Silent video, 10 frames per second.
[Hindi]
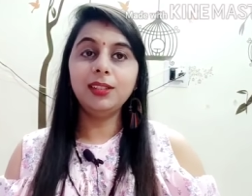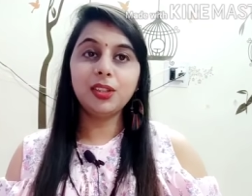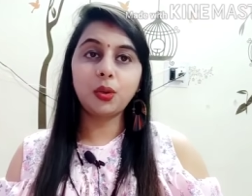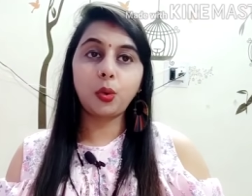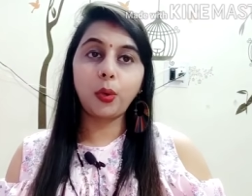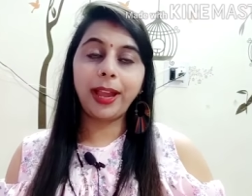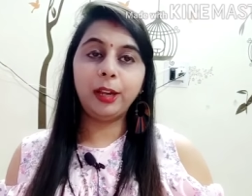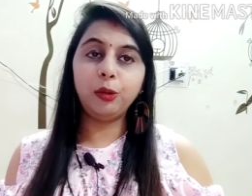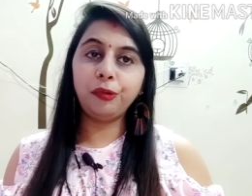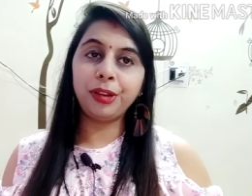सो
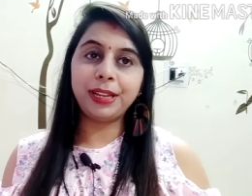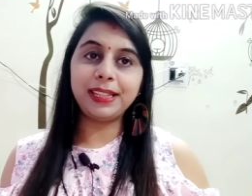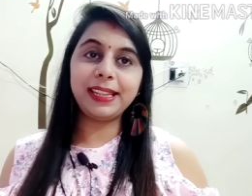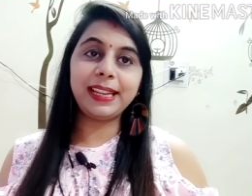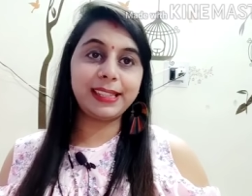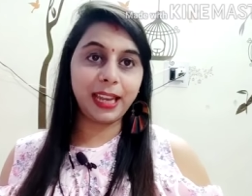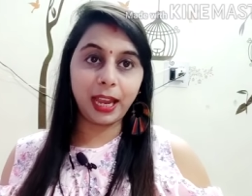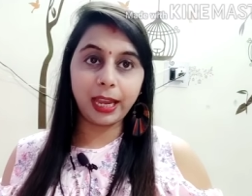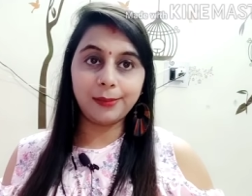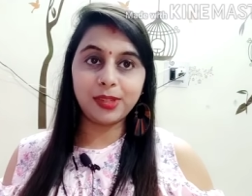हेलो फ्रेंड्स कैसे
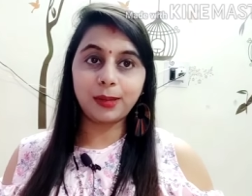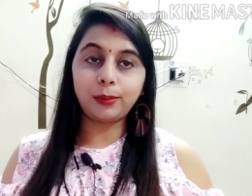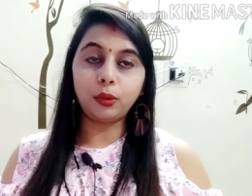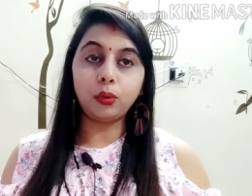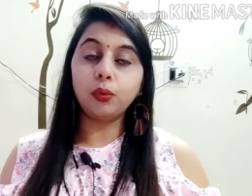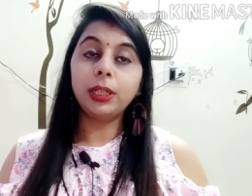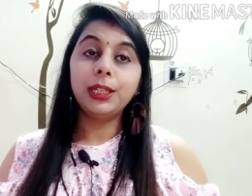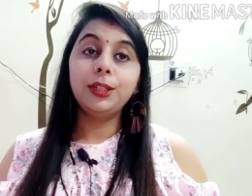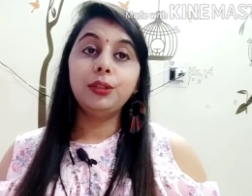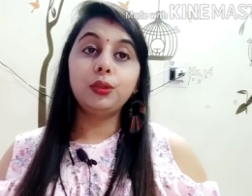हैं आप सब लोग
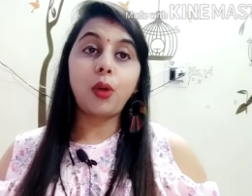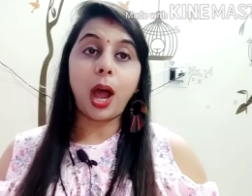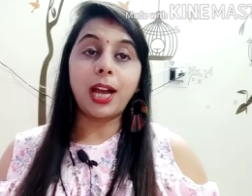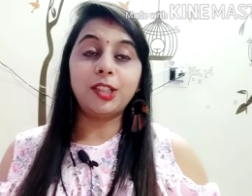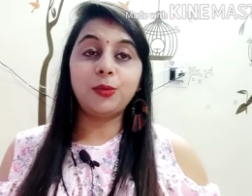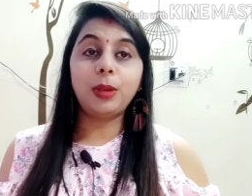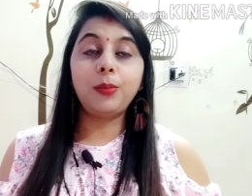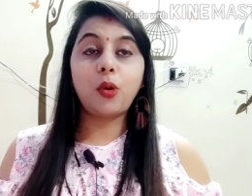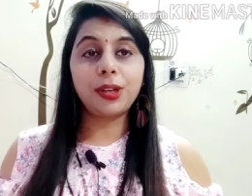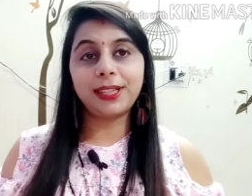तो आज मैं
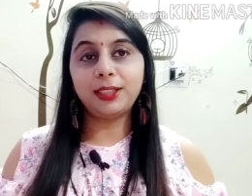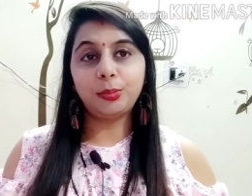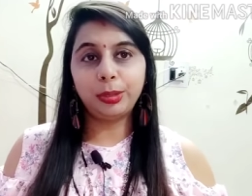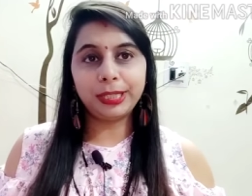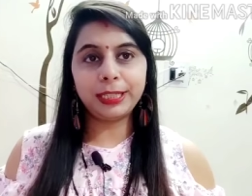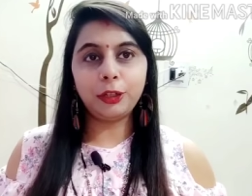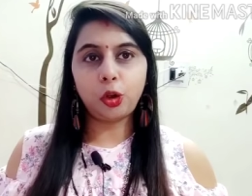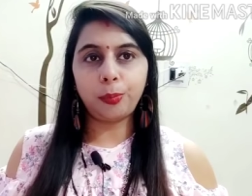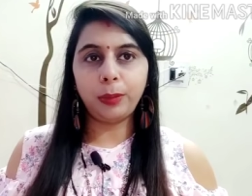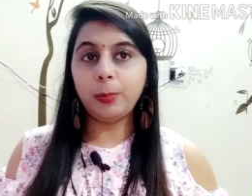बहुत ज़्यादा पर्सनल
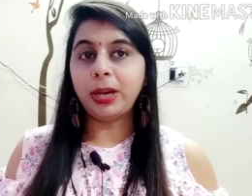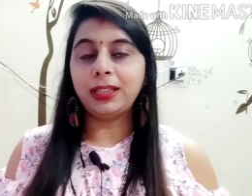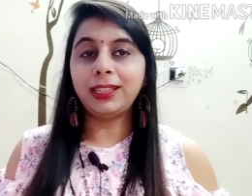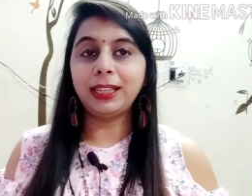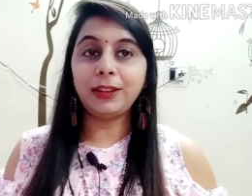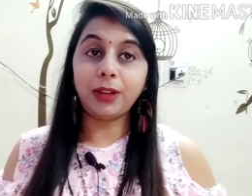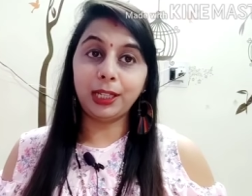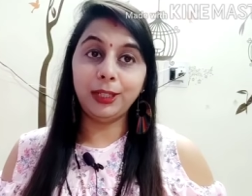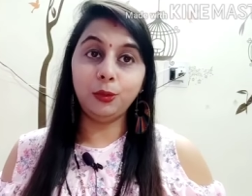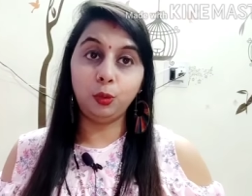टॉपिक पे बात करने
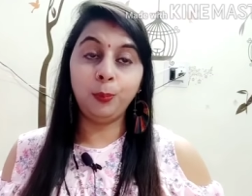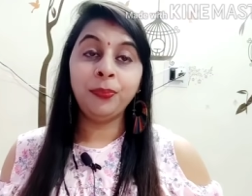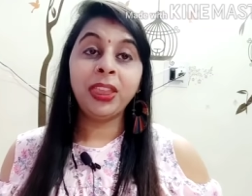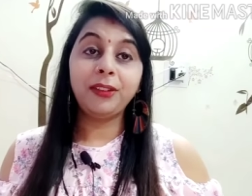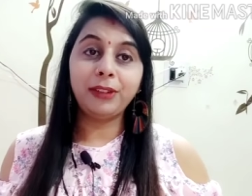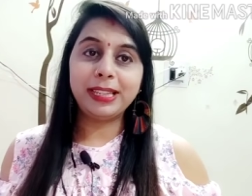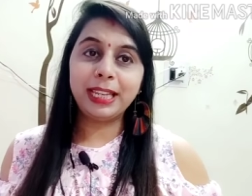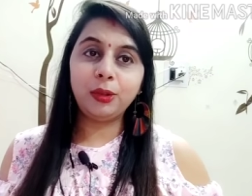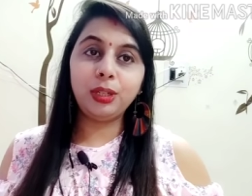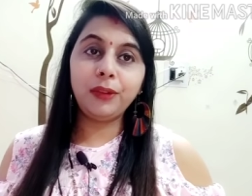वाली हूँ वैसे
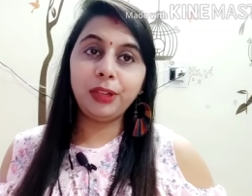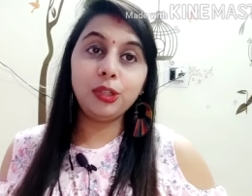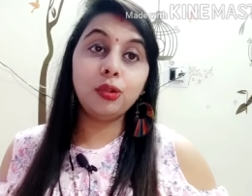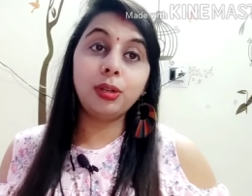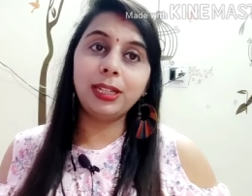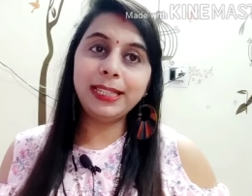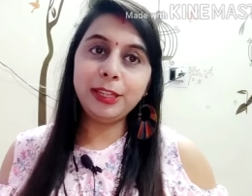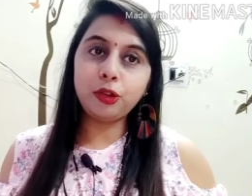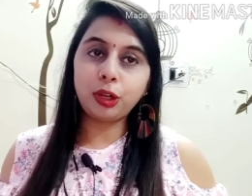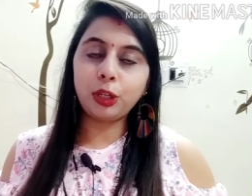तो ये वीडियो गर्ल्स
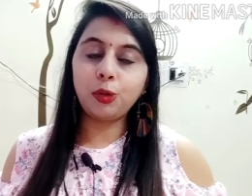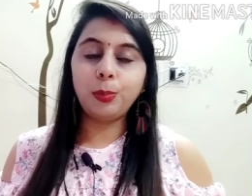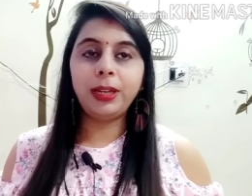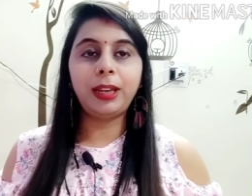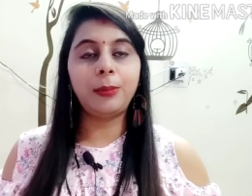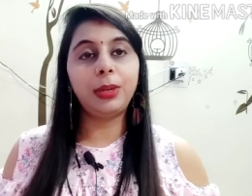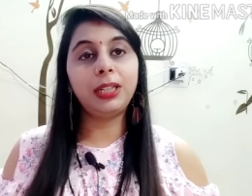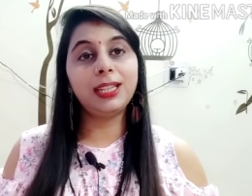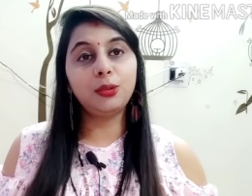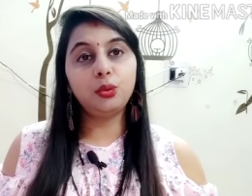टॉक के ऊपर है बट
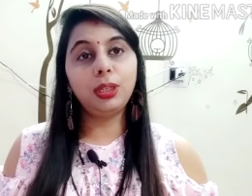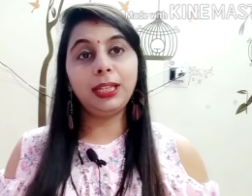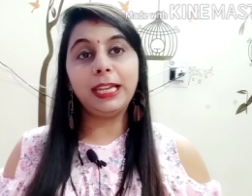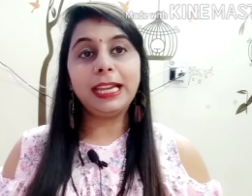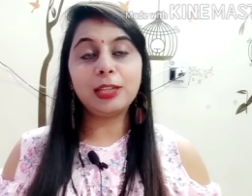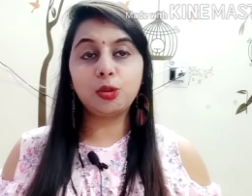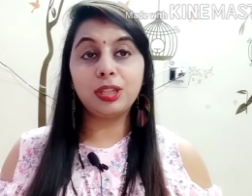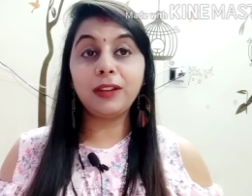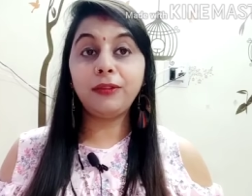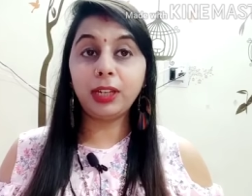ज़रूरी नहीं है कि इसको
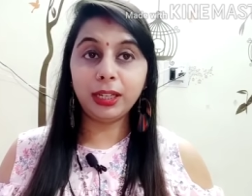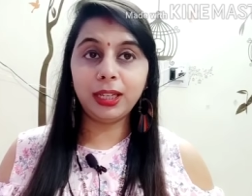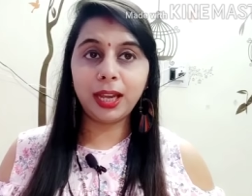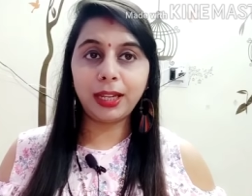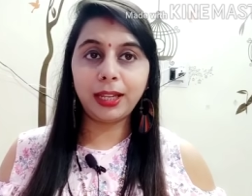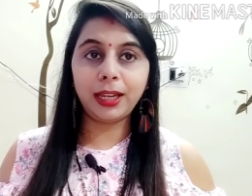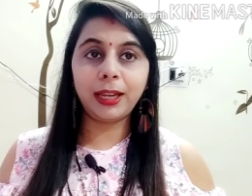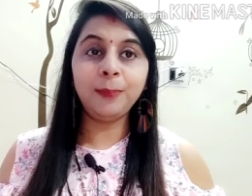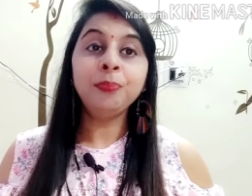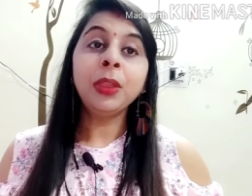सिर्फ लड़कियाँ ही देखें
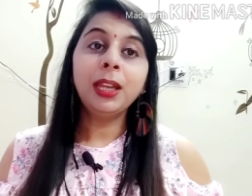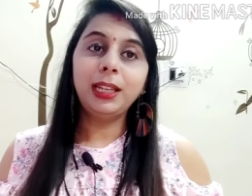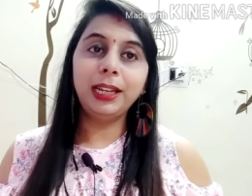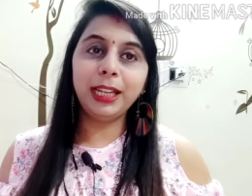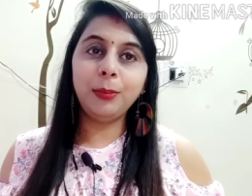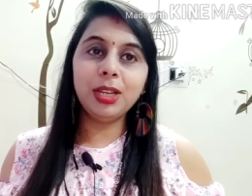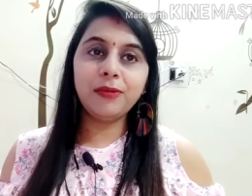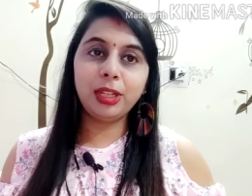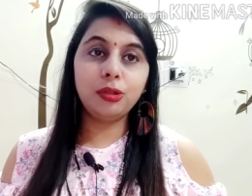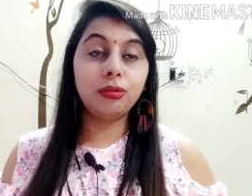लड़के भी इस
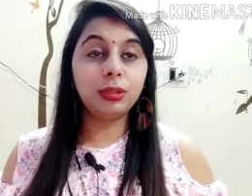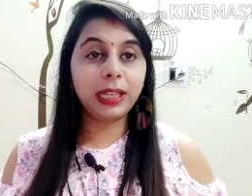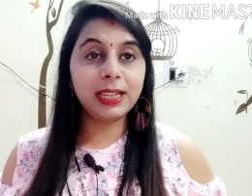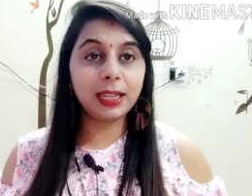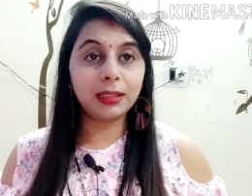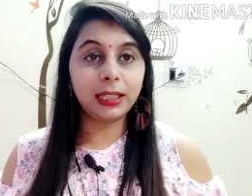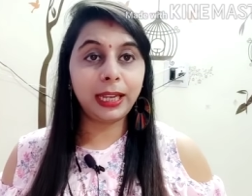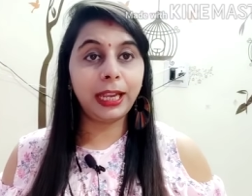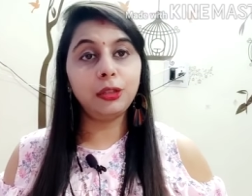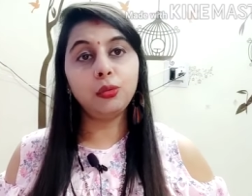वीडियो को देख सकते
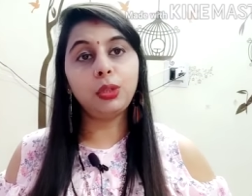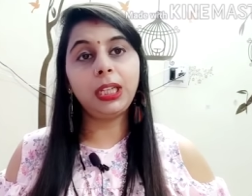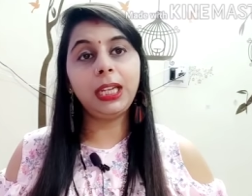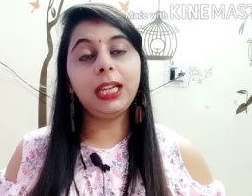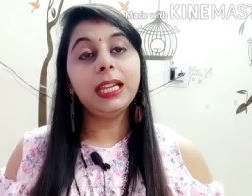हैं क्योंकि